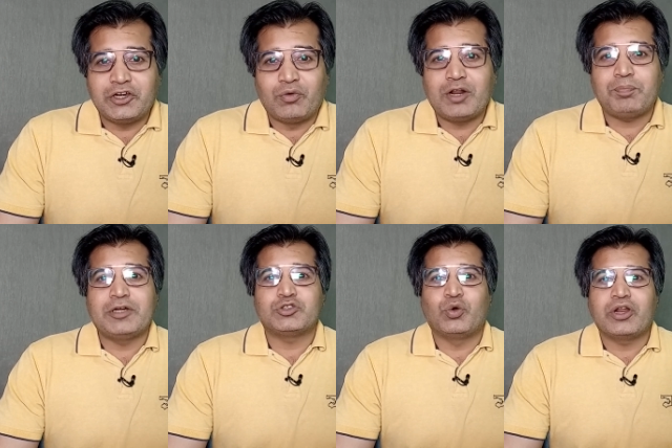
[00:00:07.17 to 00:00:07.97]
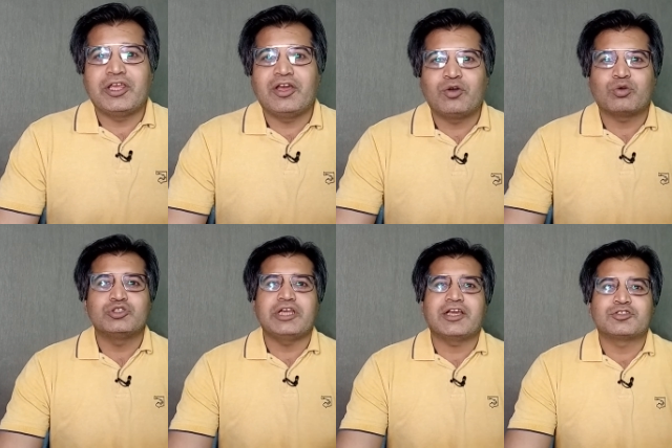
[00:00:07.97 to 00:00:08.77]
डेवलपमेंट्स हो रही हैं और
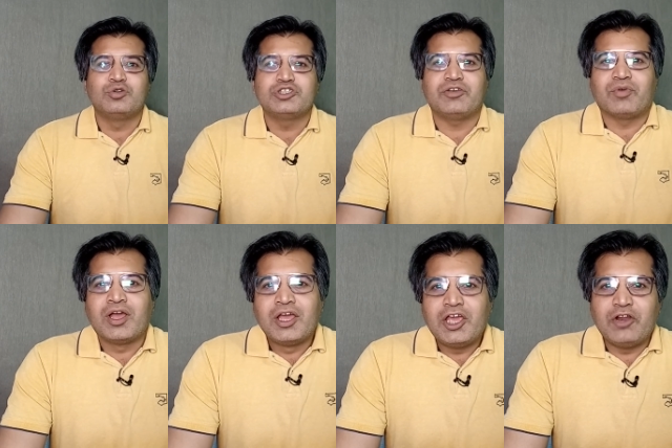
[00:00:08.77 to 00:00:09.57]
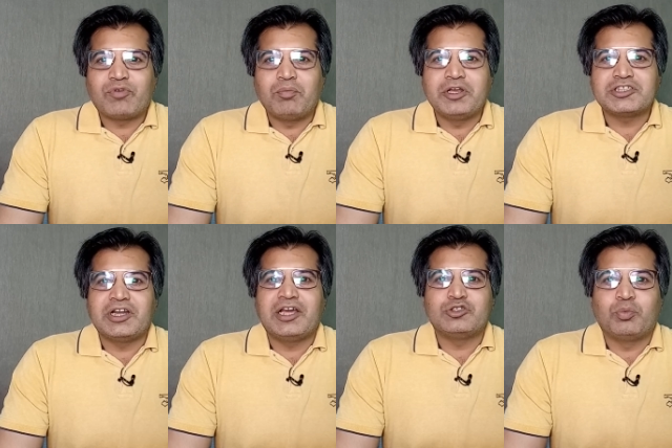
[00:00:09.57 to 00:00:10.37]
कुछ एक्सक्लूसिव इन्फॉर्मेशन
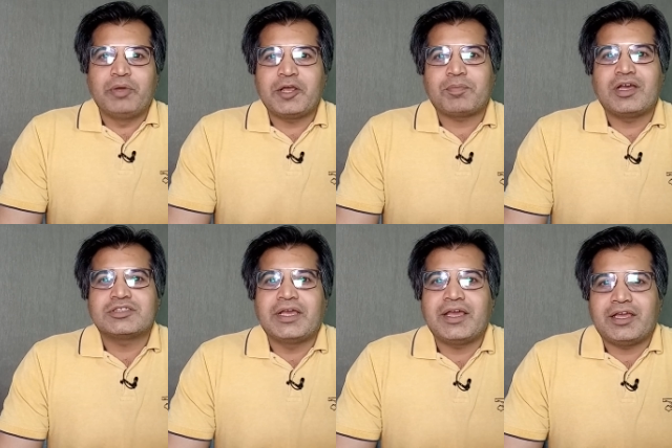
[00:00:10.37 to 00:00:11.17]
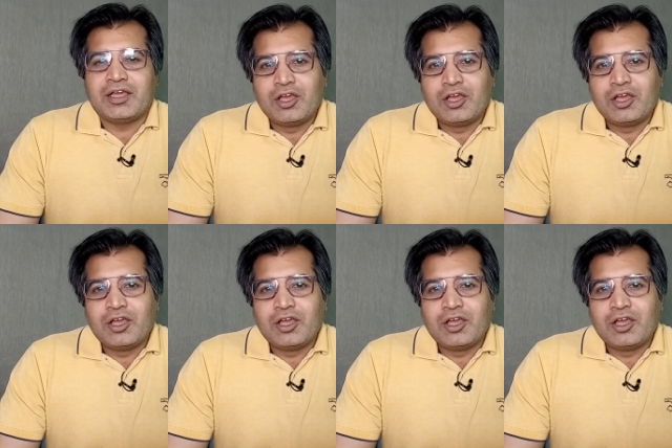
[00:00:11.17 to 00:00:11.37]
है जो मेरे पास है